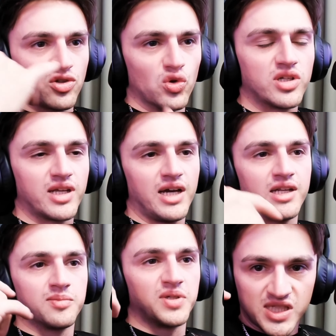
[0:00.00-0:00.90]

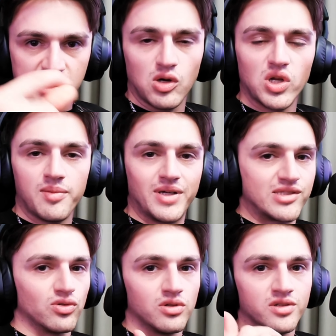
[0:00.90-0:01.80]
Runden-Guide mit Slow Lab,
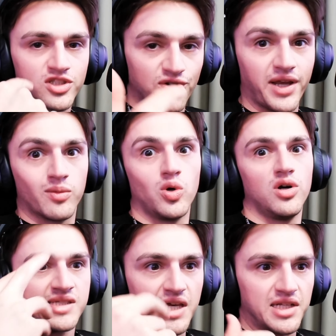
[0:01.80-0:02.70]
also Track
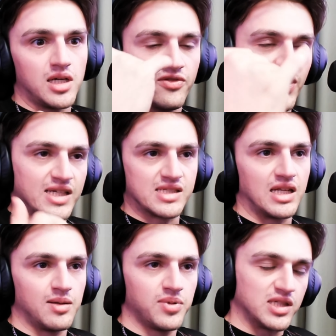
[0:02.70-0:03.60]
Walk, Setup, Fast
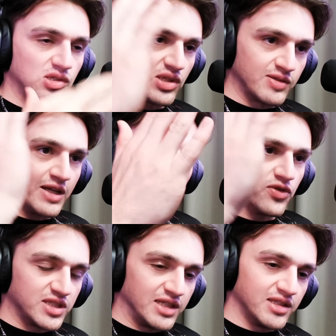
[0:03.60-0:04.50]
Lab. Also, es wird
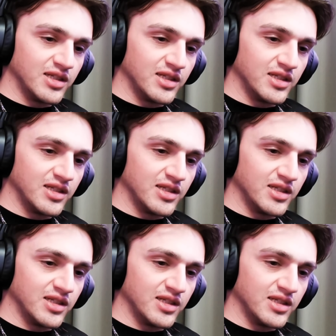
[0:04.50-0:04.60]
aufgeteilt in